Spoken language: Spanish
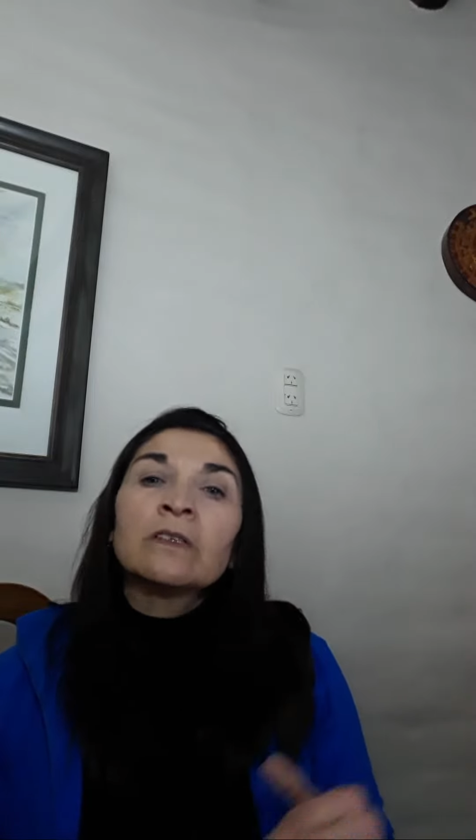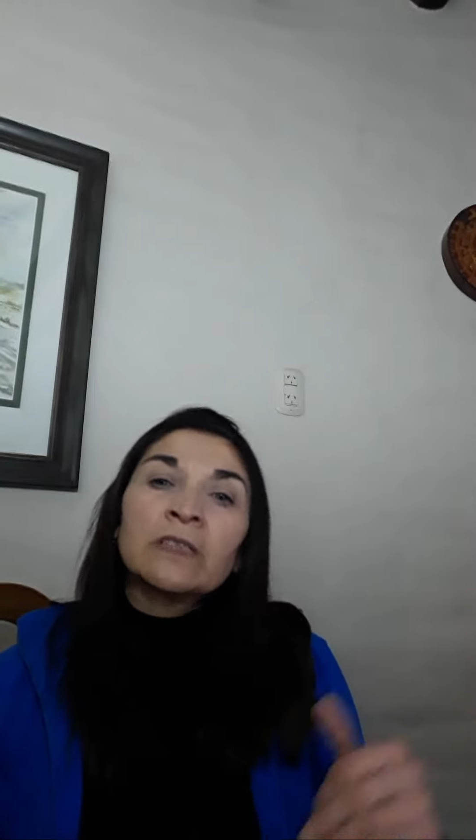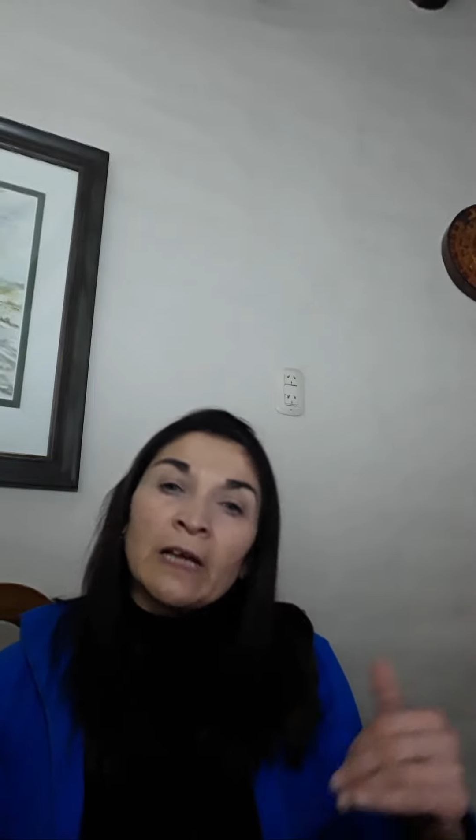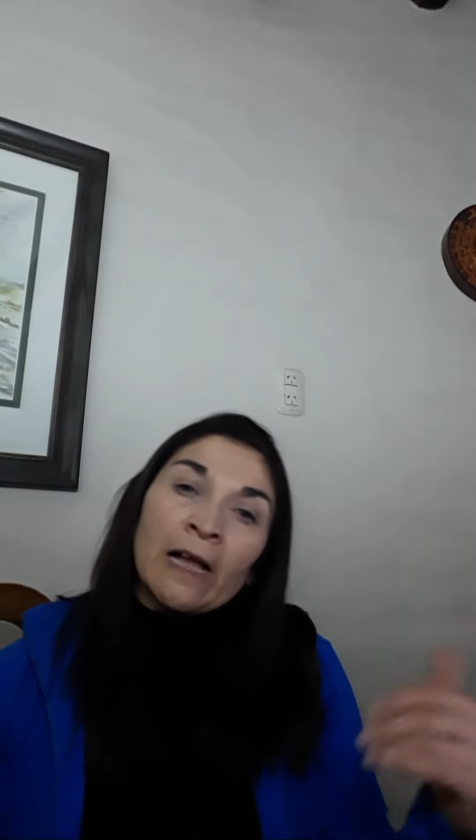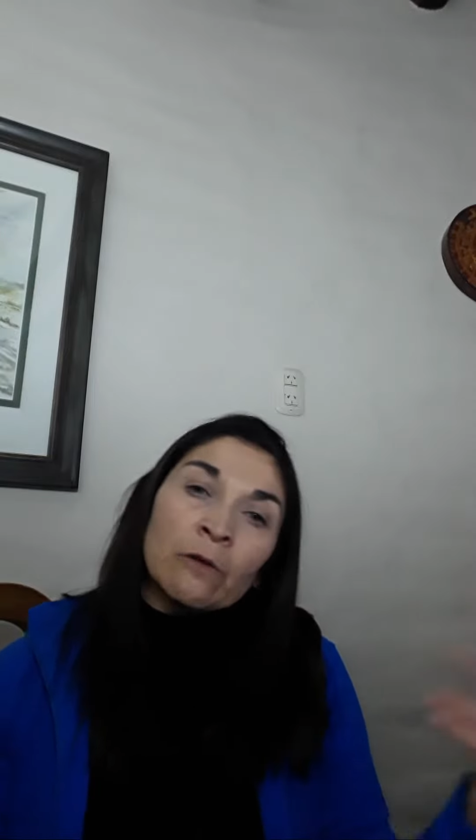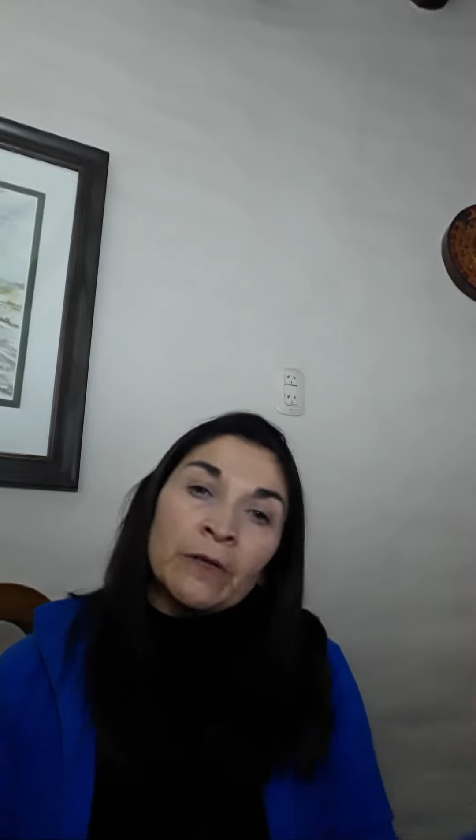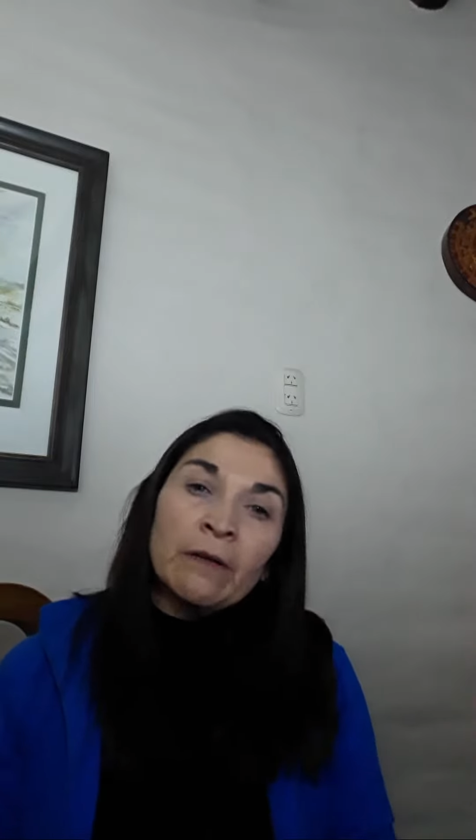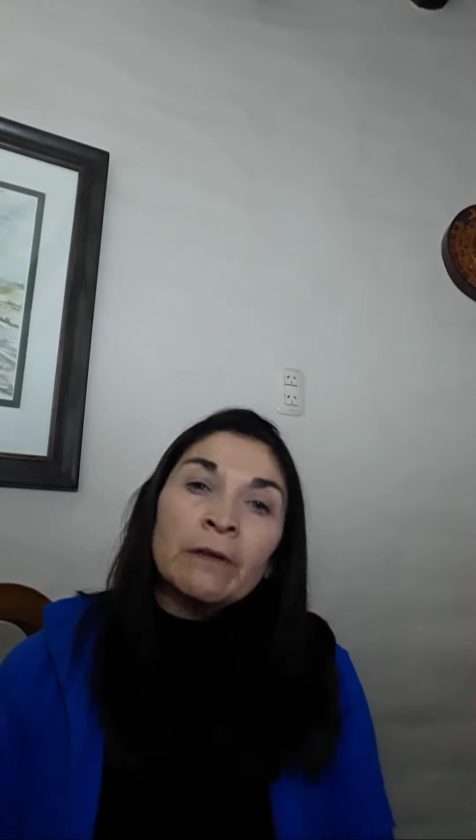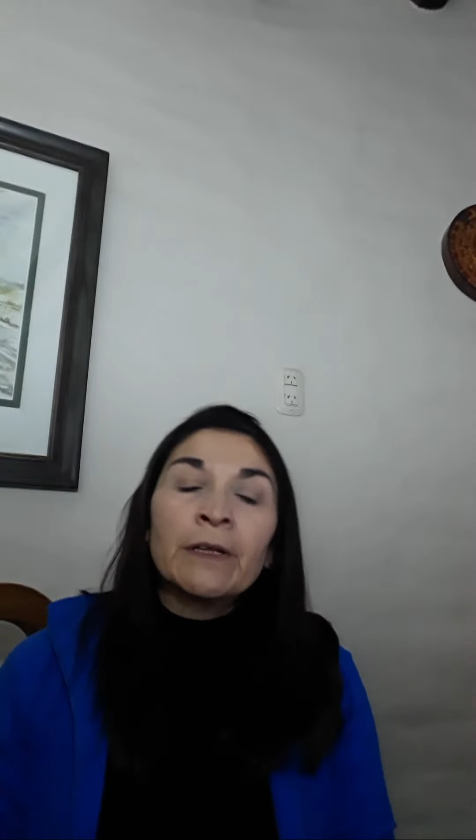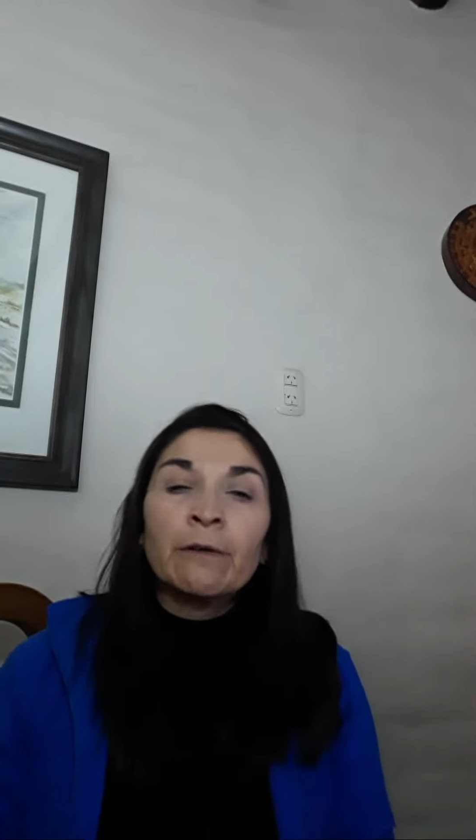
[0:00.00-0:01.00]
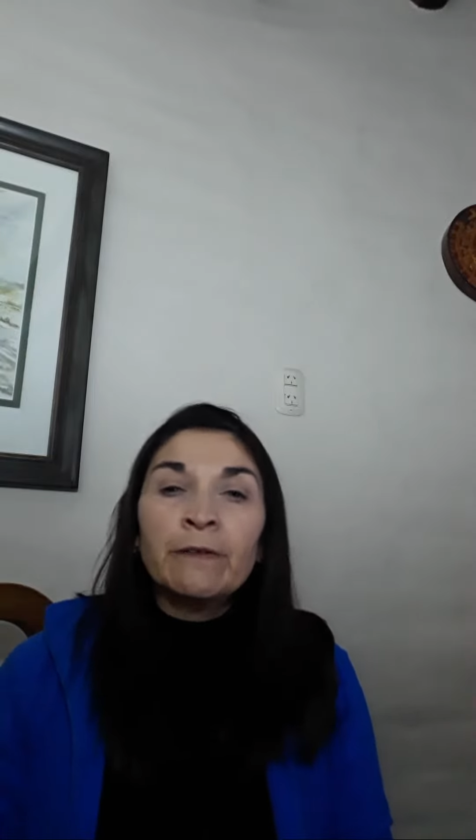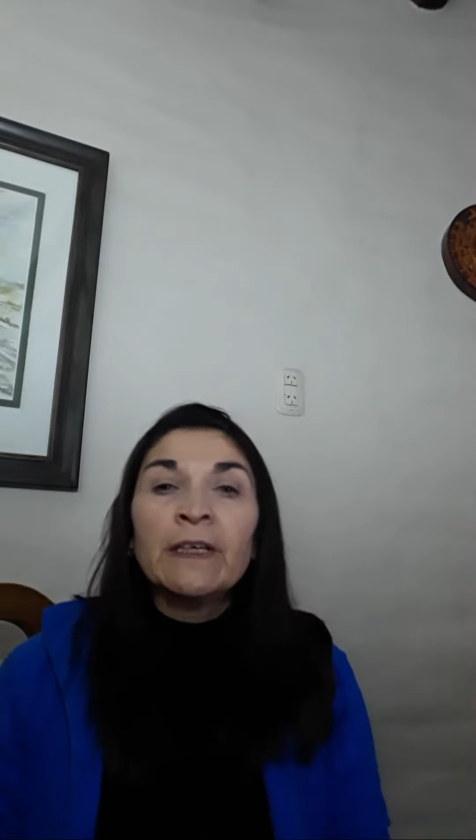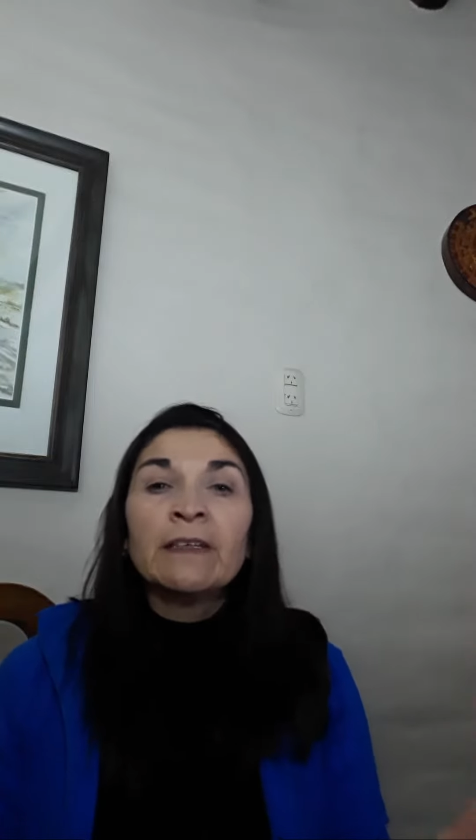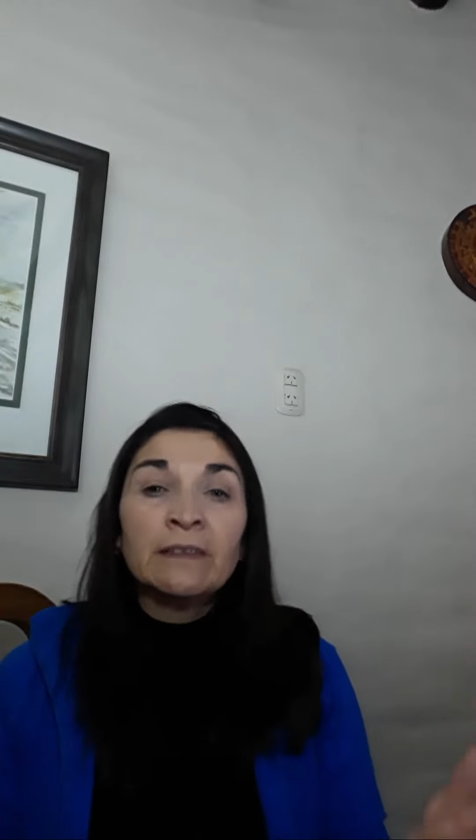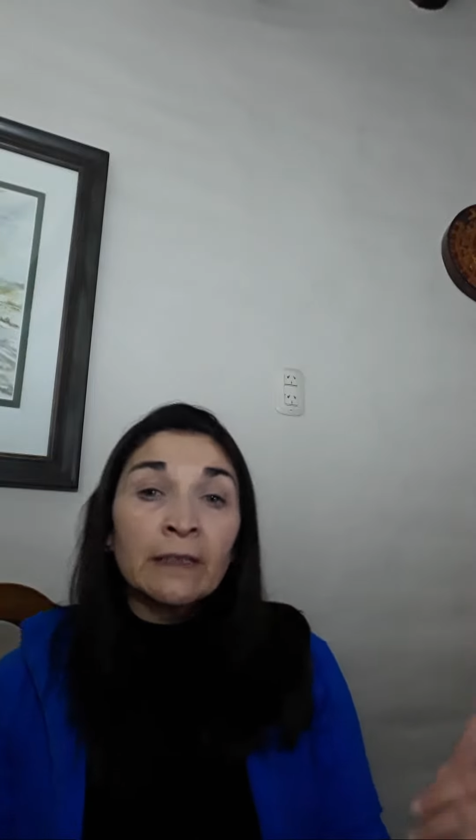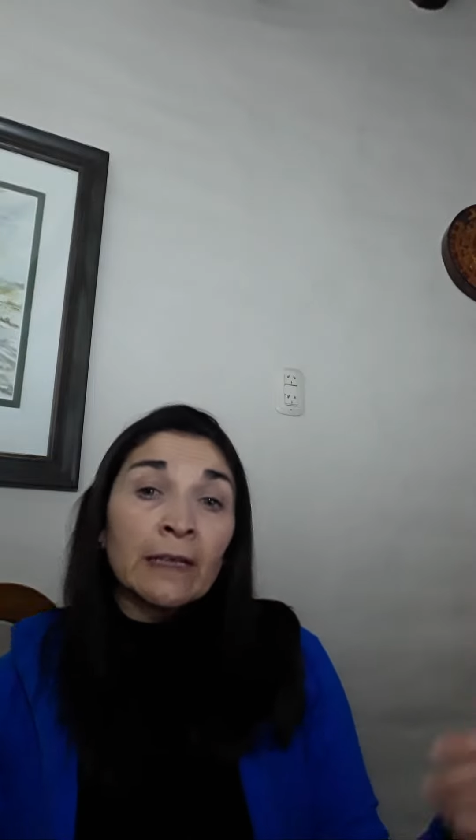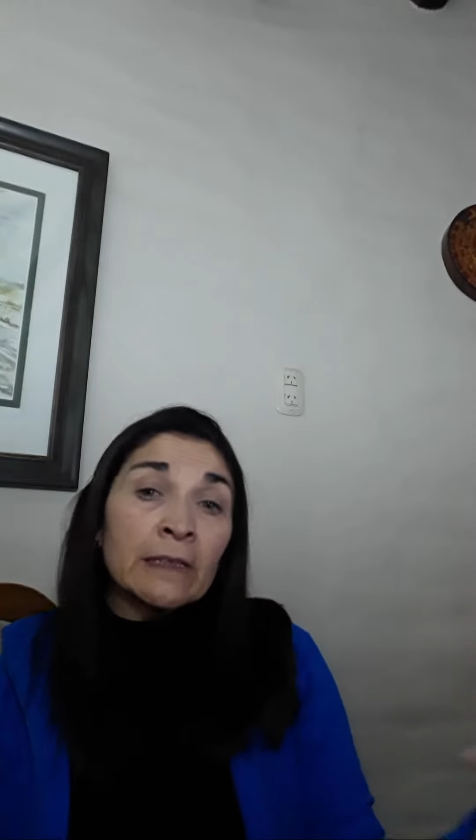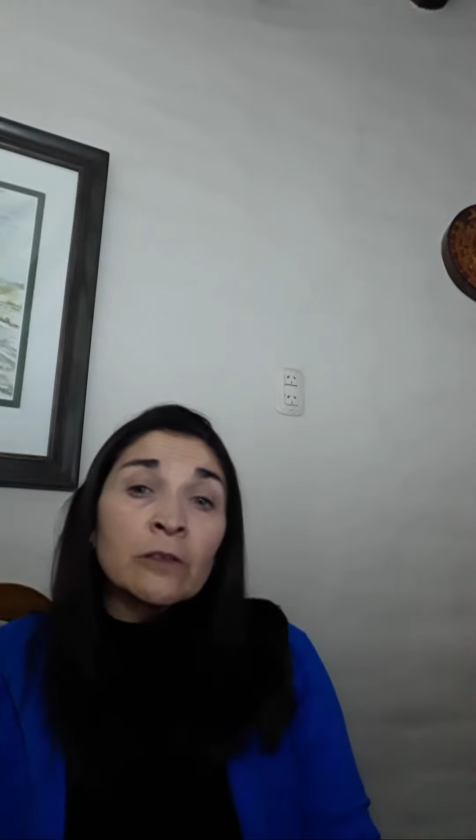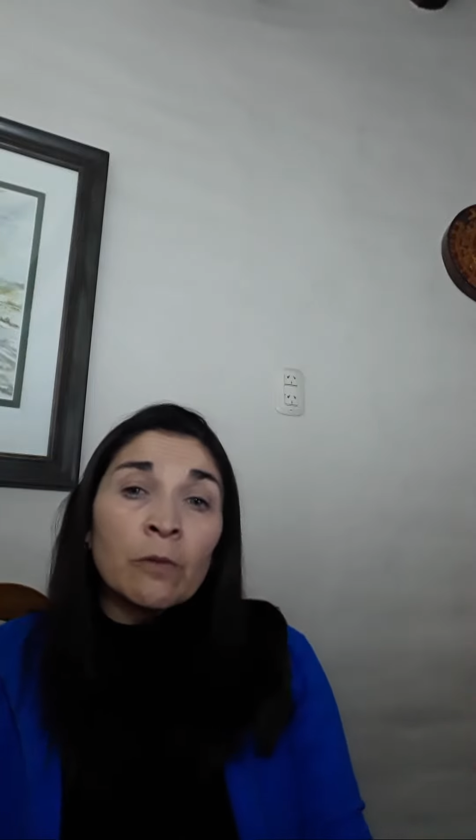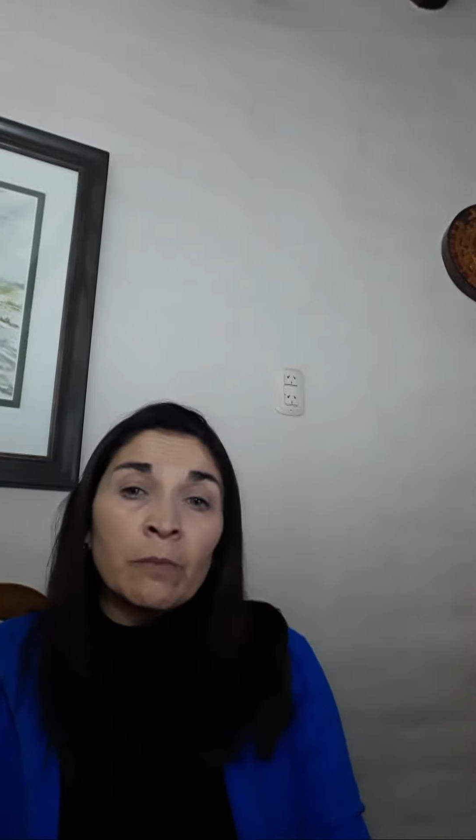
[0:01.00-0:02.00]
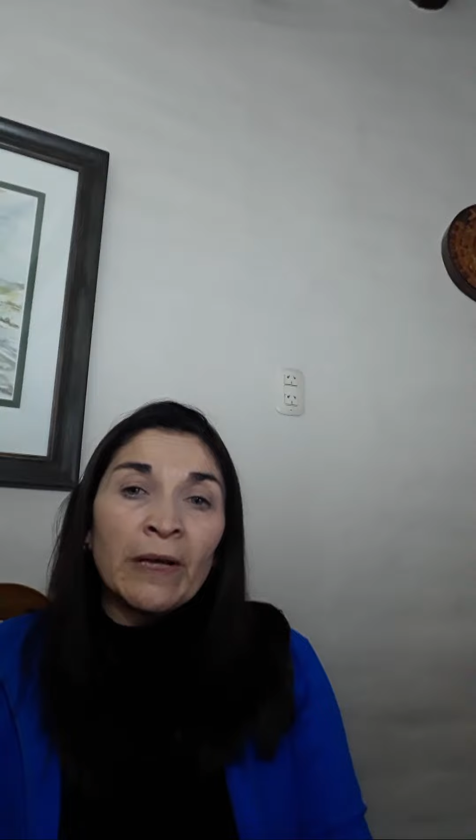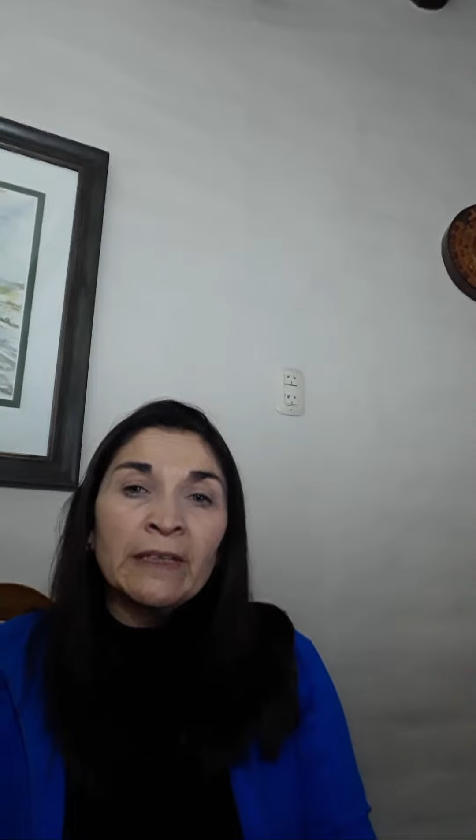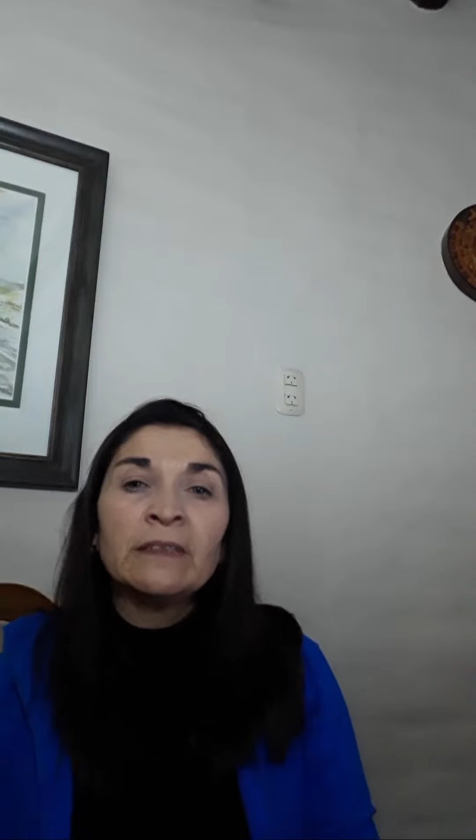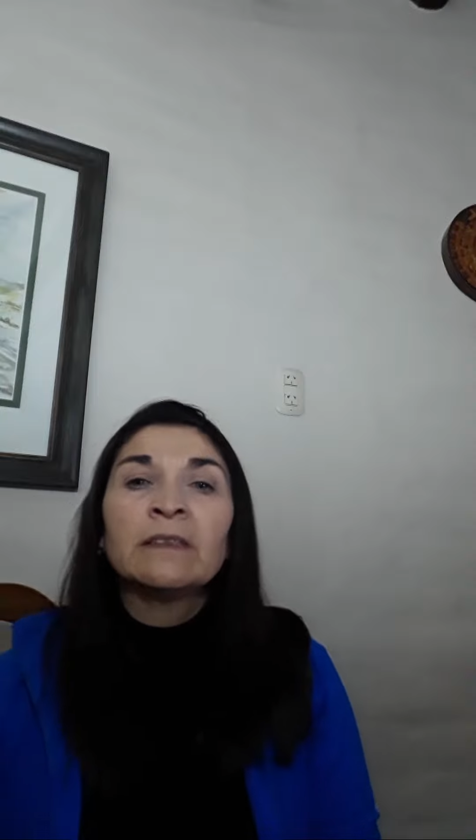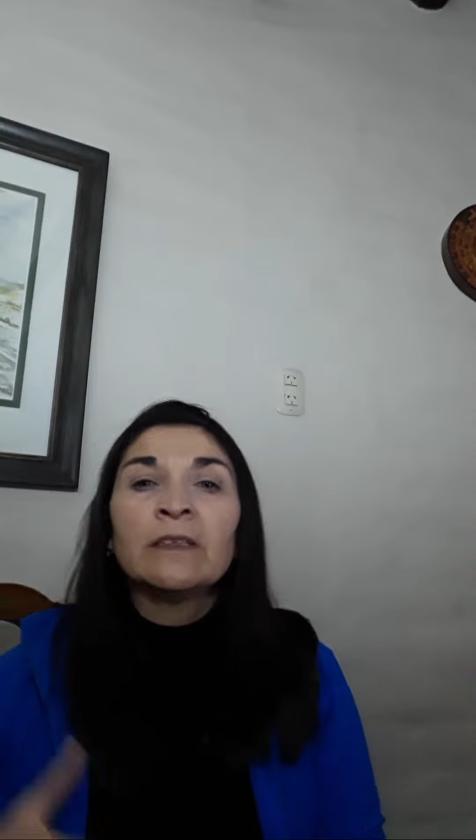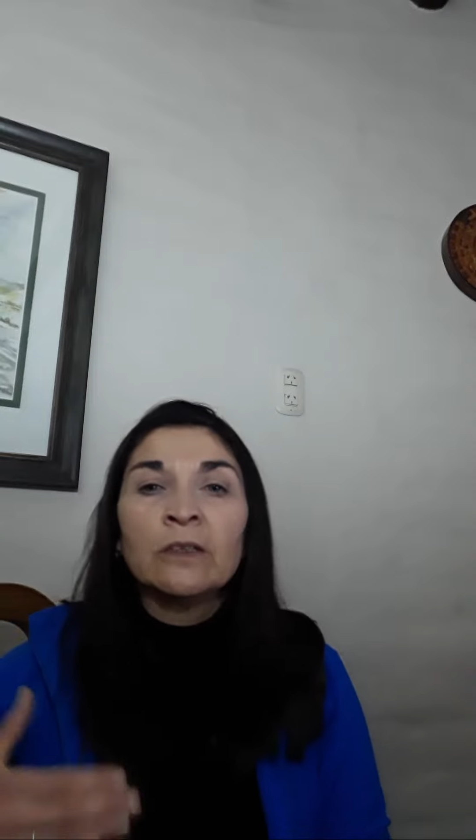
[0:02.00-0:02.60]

Si alguna bibliografía dice que el John Paris